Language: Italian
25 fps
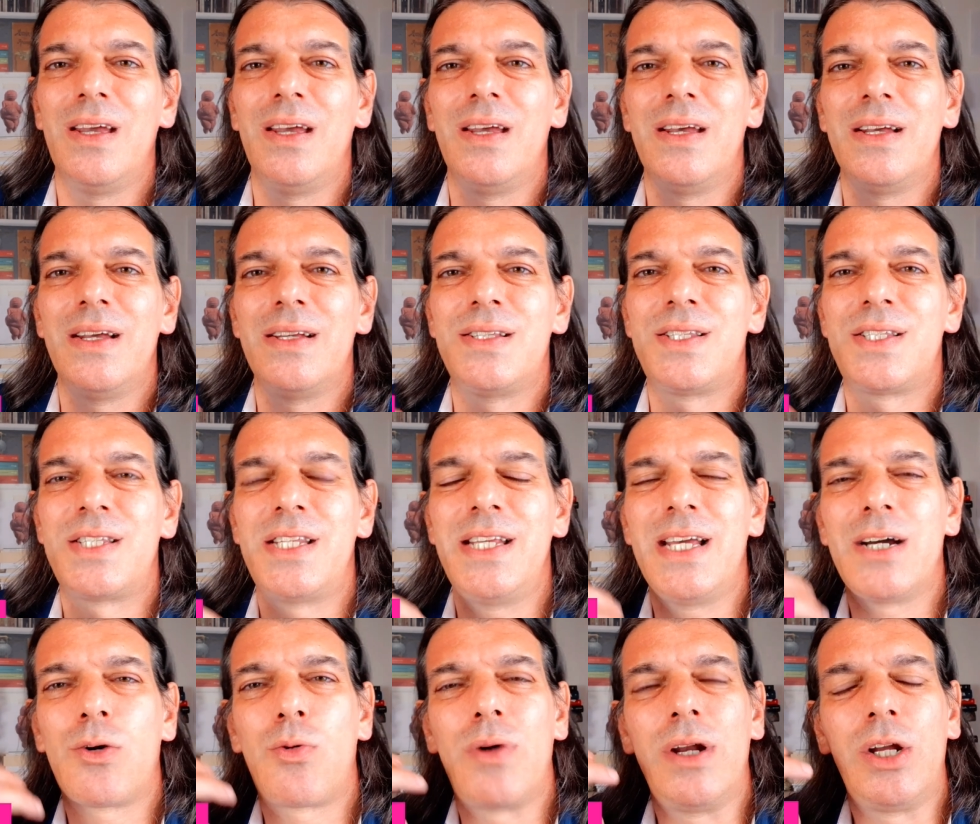
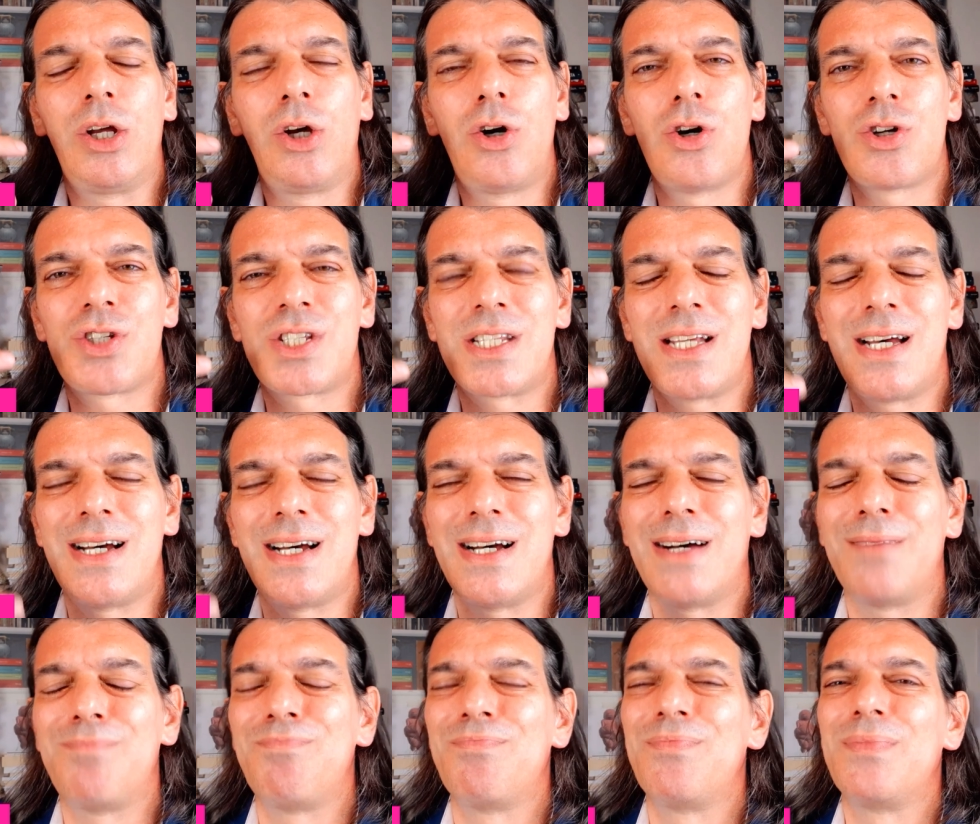sia
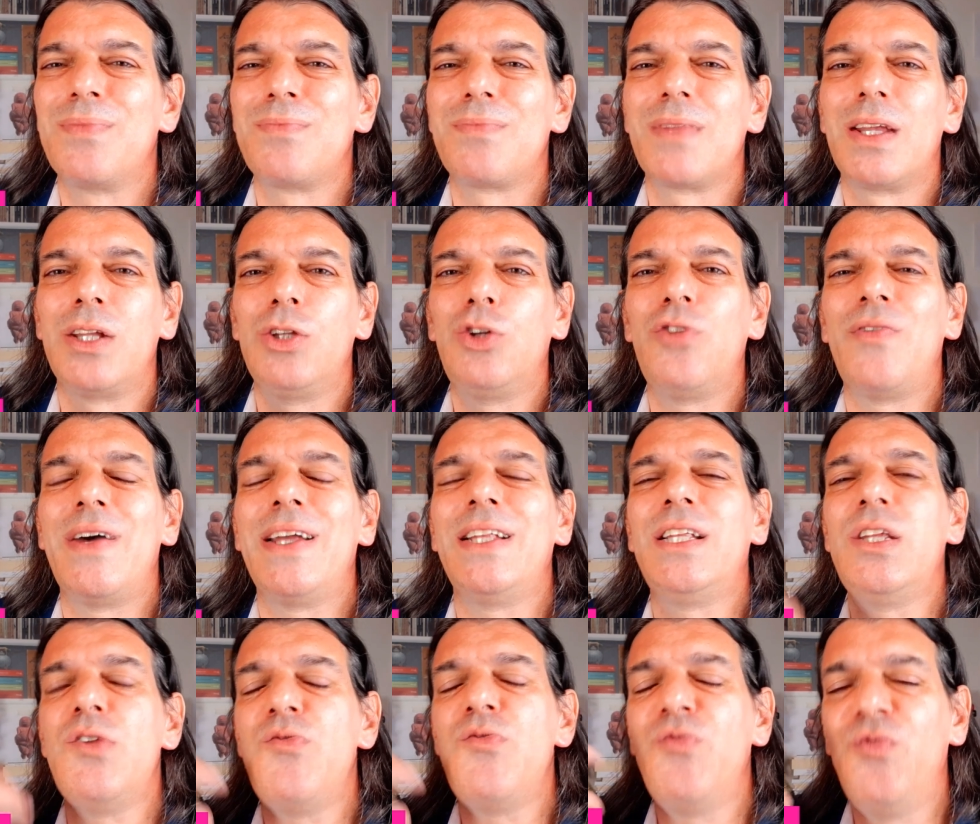qualcosa dove
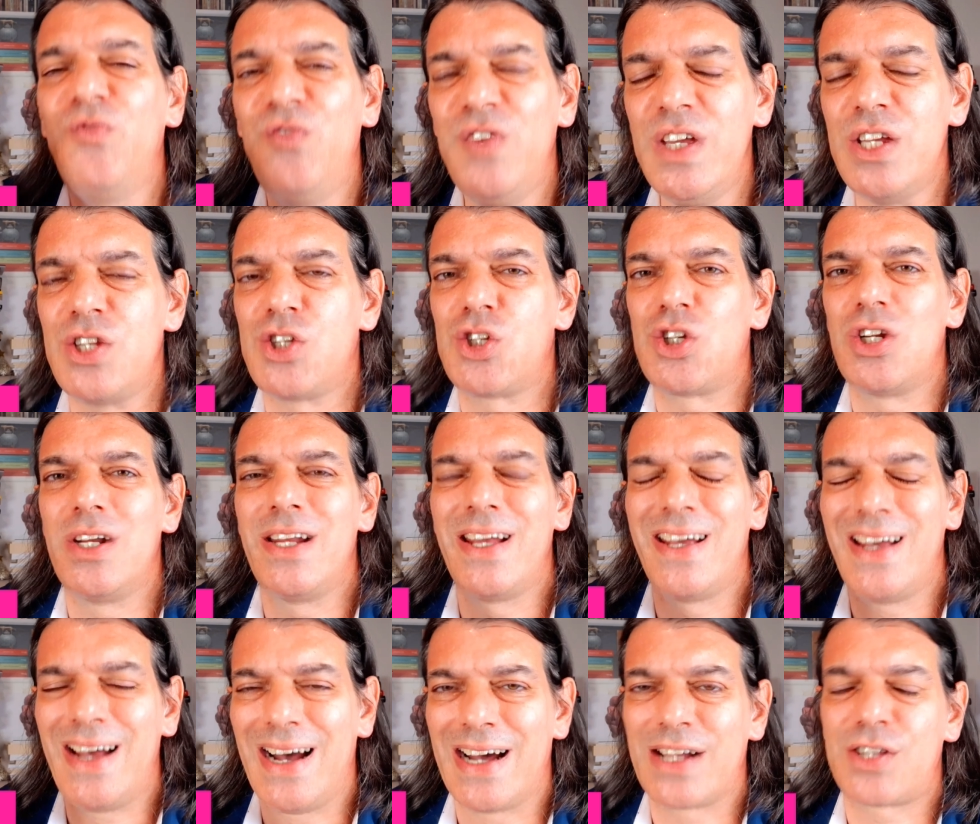è
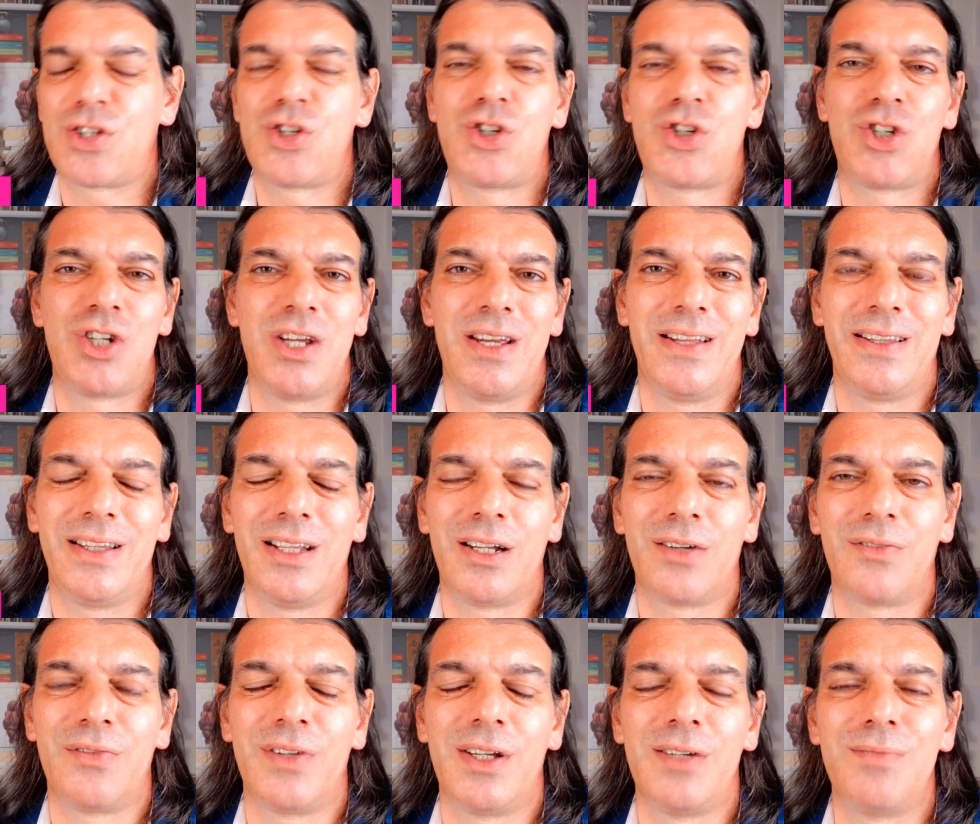difficile
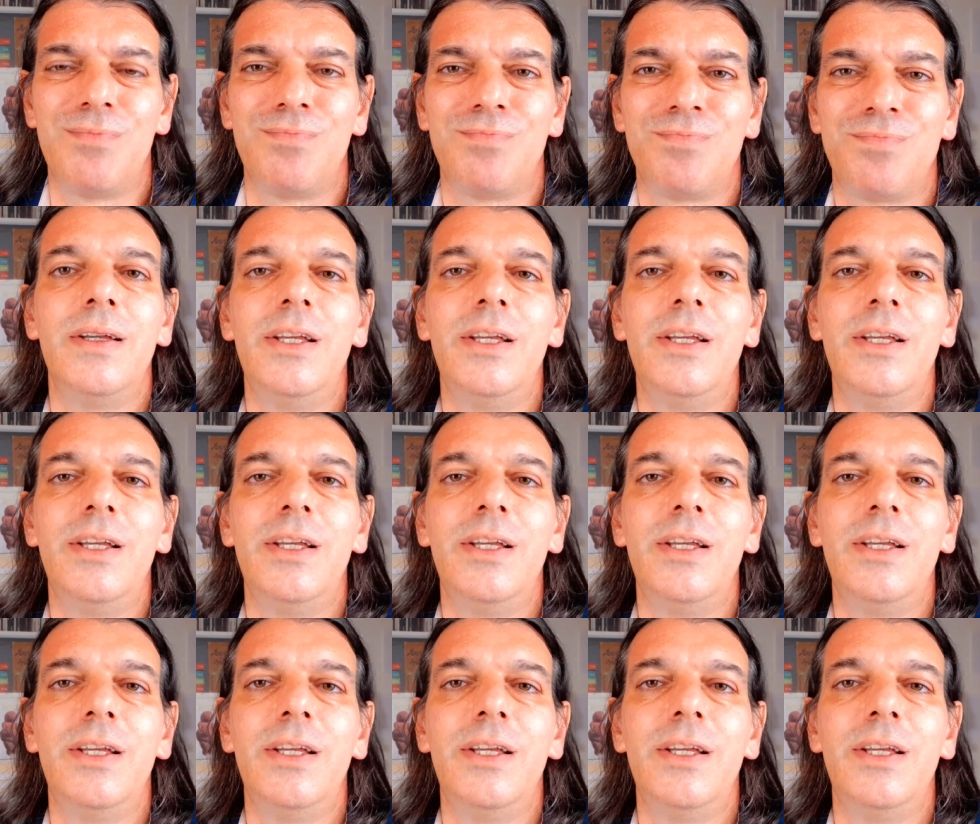accedervi.